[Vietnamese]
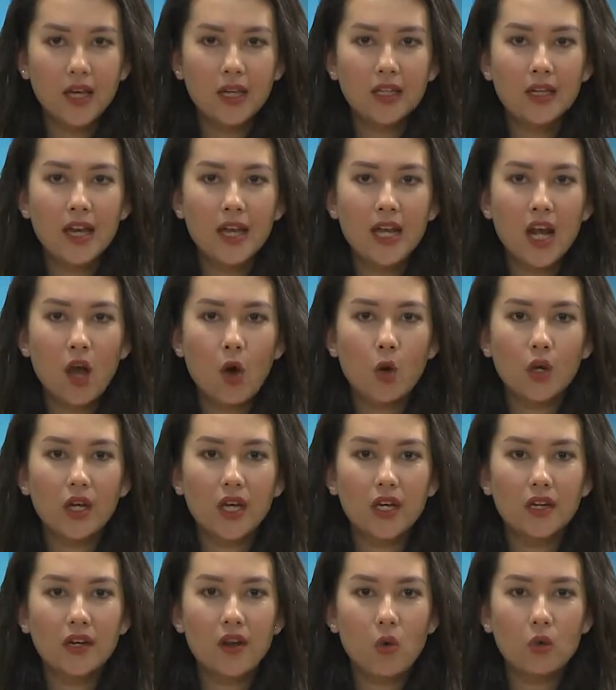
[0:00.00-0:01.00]
Đây là hội
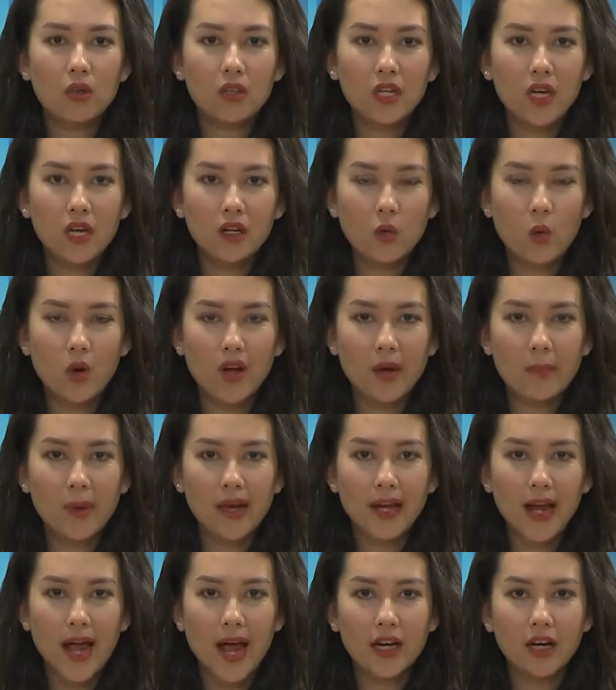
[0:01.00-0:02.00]
nghị đầu tiên của năm
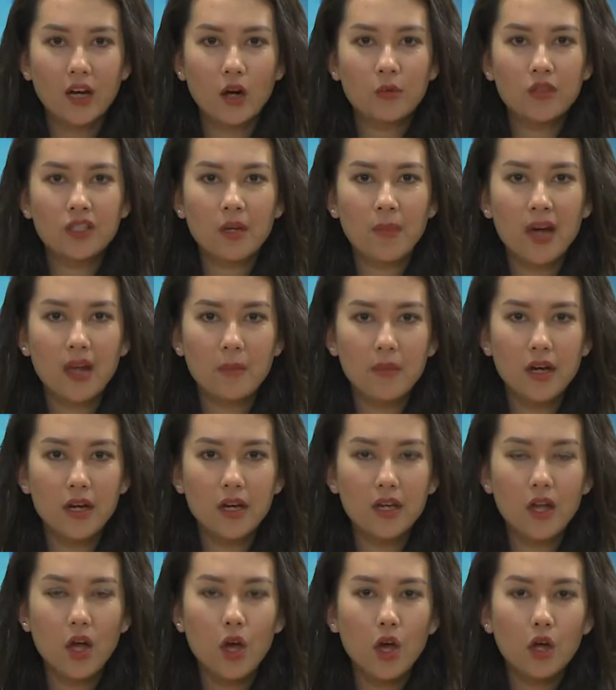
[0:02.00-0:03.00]

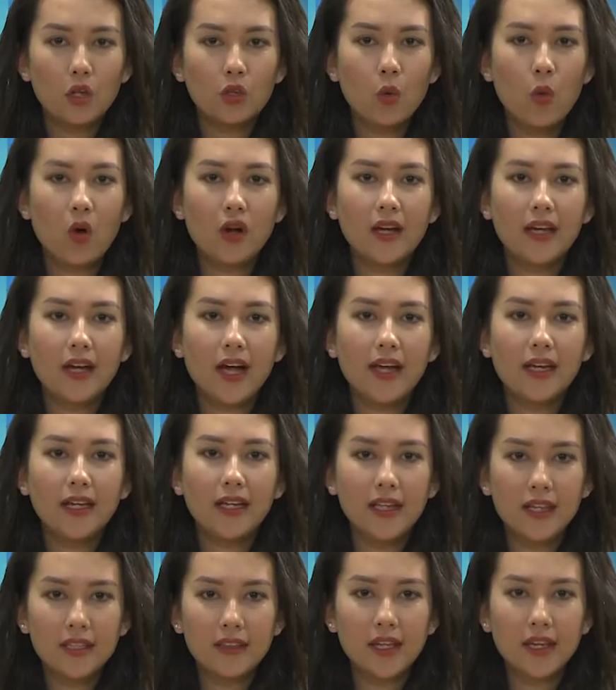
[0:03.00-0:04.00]
2020 thuộc kênh
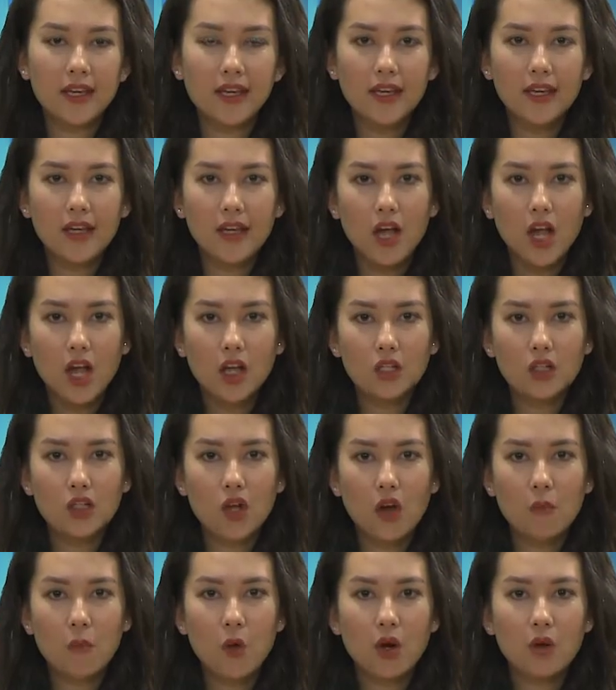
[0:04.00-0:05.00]
kinh tế
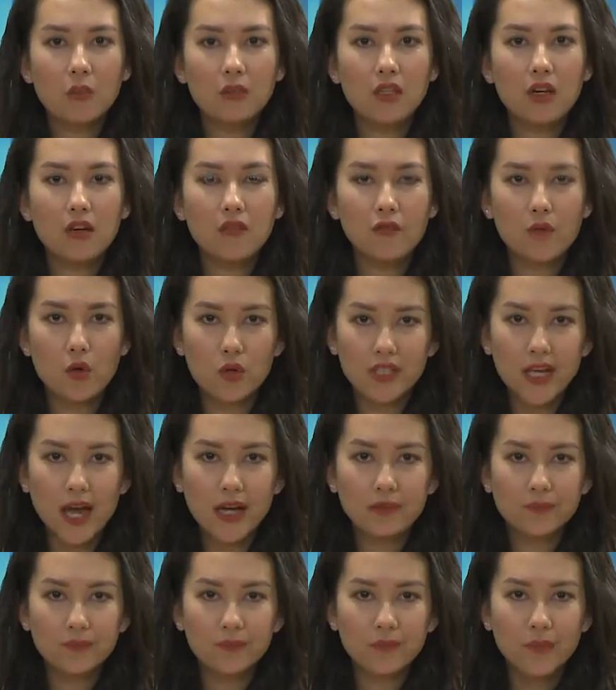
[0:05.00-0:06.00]
do Bộ Công Thương phụ trách.
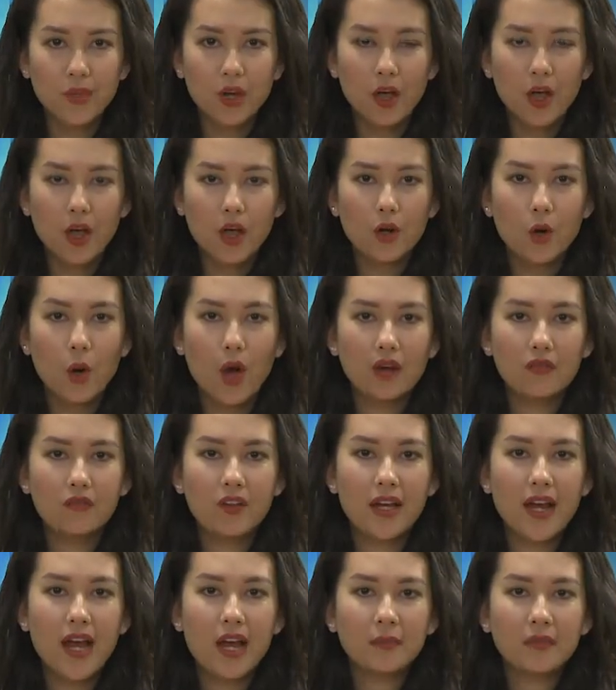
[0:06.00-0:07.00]
Đoàn
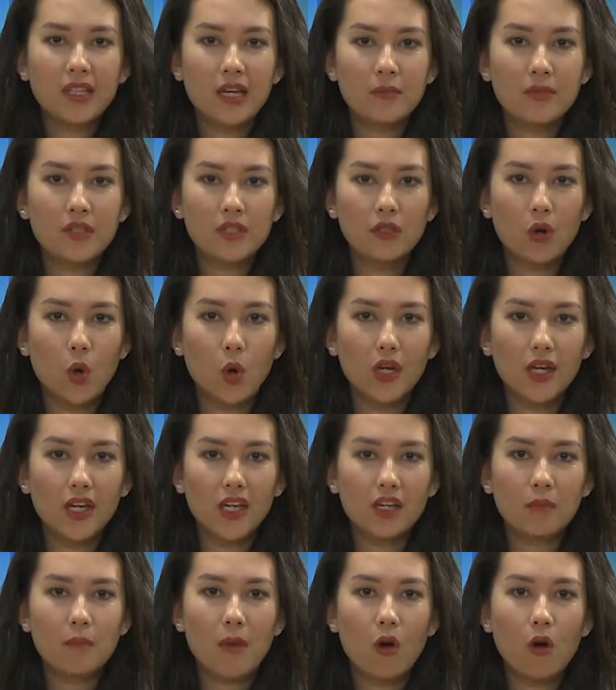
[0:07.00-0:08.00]
Việt Nam tham dự hội
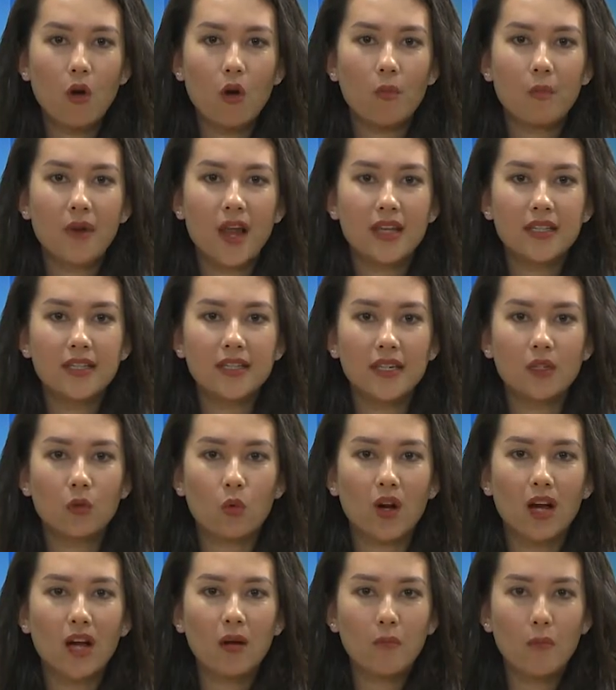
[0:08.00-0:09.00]
nghị bao gồm đại diện
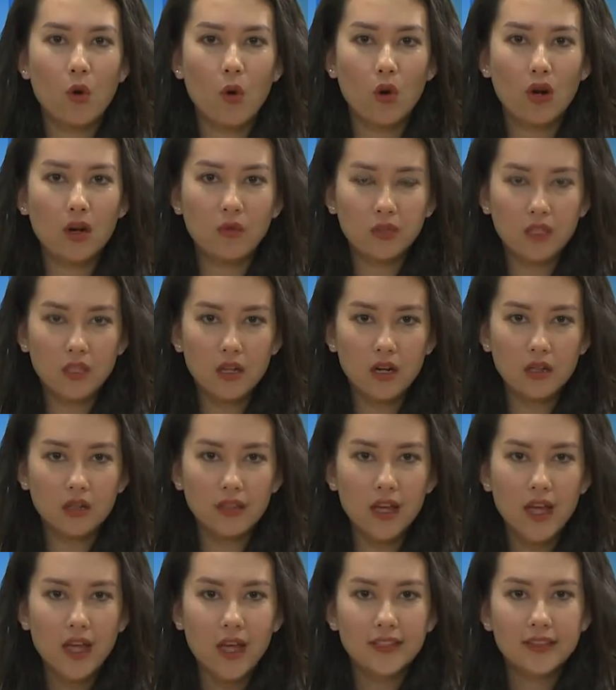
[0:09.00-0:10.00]
của các Bộ Công Thương,
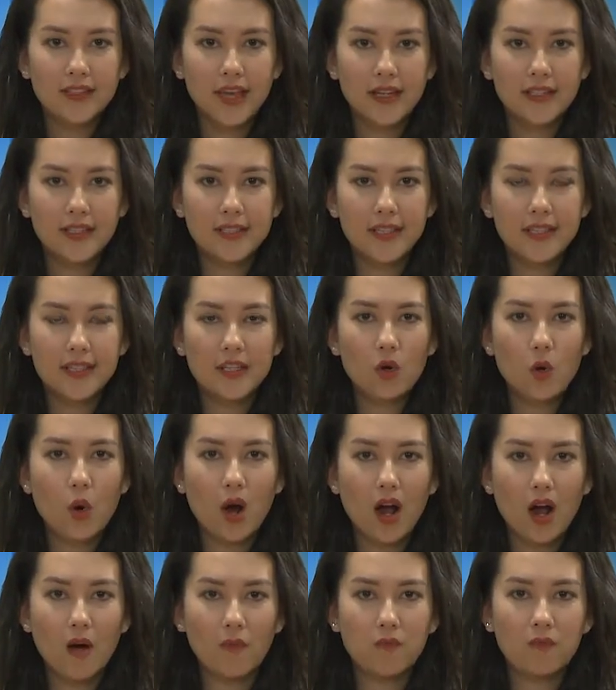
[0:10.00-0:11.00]
Tài chính, Khoa
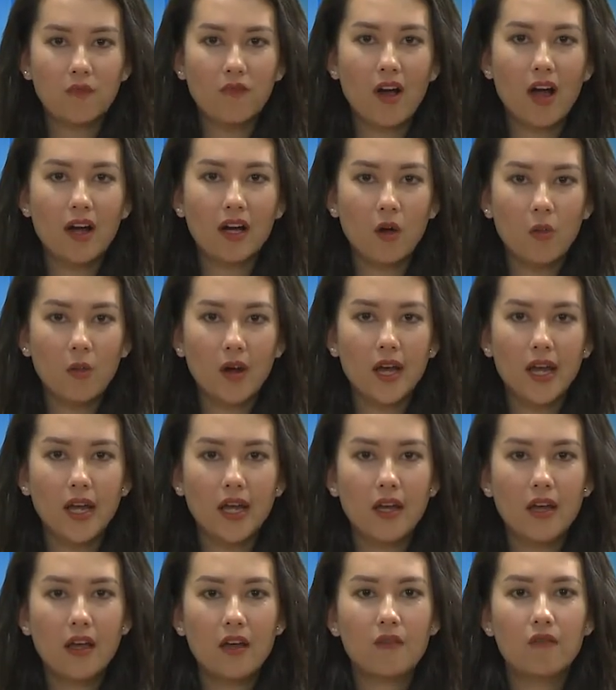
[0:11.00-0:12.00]
học và Công nghệ
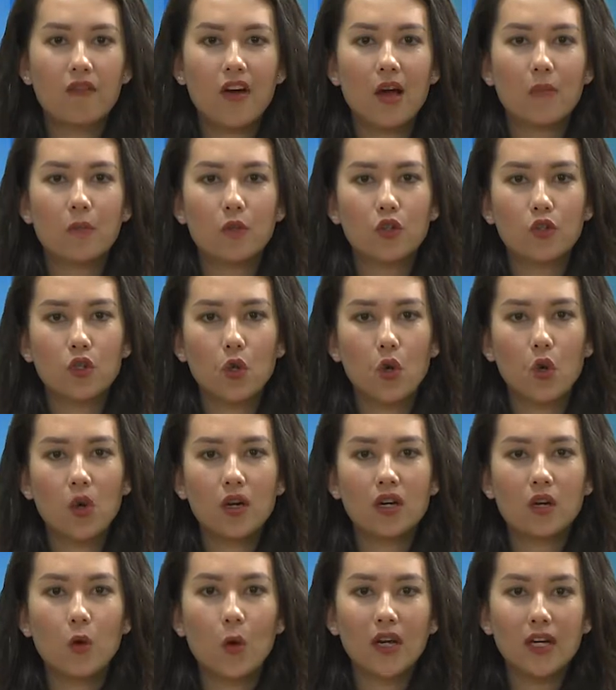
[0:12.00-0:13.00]
và một số
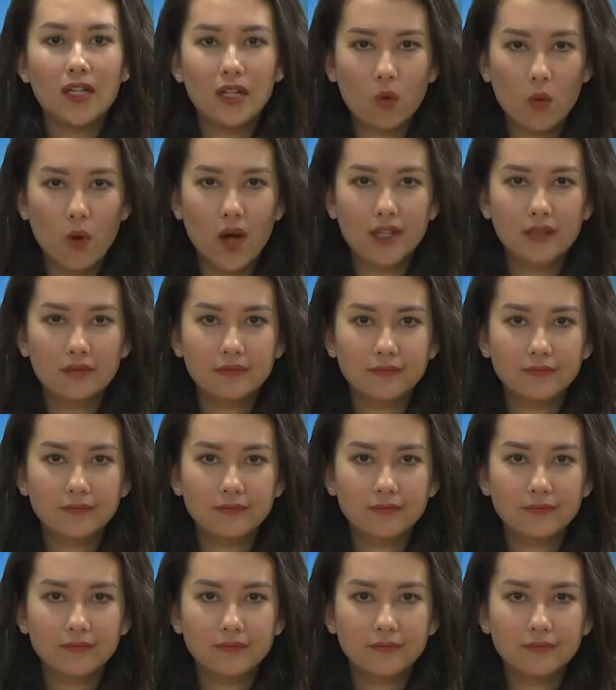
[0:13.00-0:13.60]
cơ quan liên quan.